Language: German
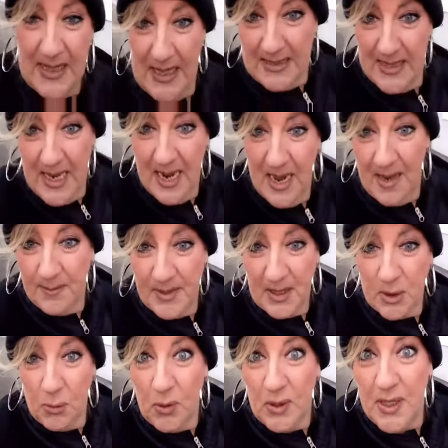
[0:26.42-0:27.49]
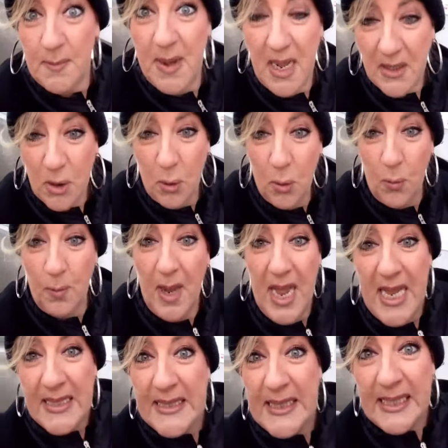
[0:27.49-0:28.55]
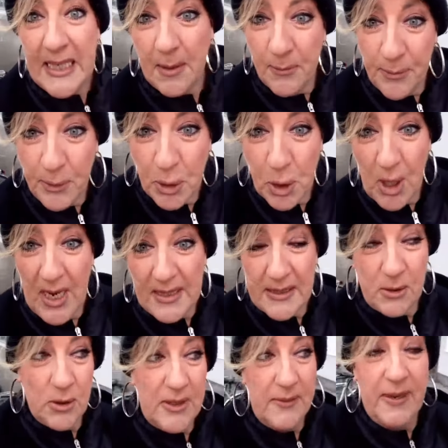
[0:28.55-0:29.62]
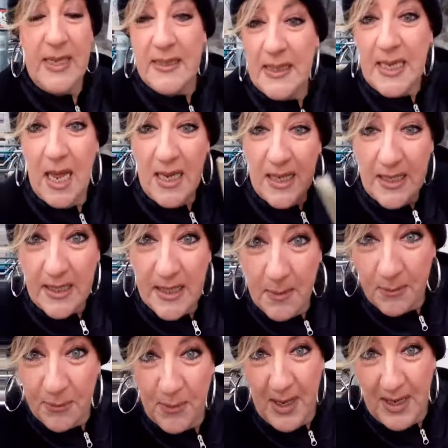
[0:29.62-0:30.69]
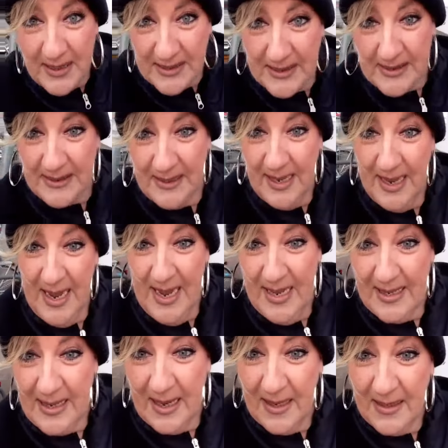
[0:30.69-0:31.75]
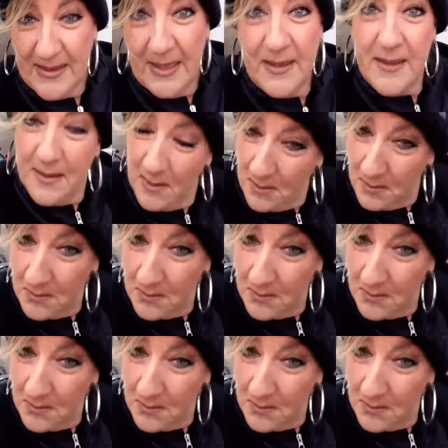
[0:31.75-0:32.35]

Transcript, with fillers: Altenheim das Ultimatum, sich impfen zu lassen und Sie werden sich alle nicht impfen lassen, ja, dann